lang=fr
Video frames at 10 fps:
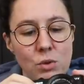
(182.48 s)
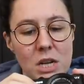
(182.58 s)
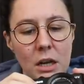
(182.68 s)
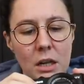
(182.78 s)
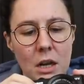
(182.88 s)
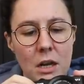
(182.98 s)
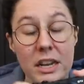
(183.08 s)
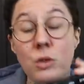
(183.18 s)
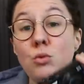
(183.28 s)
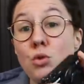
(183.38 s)
tout ça,
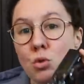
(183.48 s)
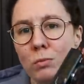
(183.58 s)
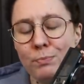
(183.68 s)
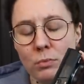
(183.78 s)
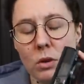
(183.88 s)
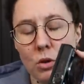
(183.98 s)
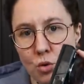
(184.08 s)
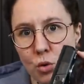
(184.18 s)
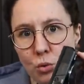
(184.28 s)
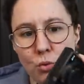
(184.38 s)
et du son,
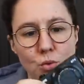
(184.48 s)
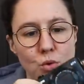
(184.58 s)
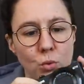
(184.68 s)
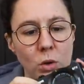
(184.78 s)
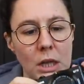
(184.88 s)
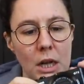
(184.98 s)
surtout du son.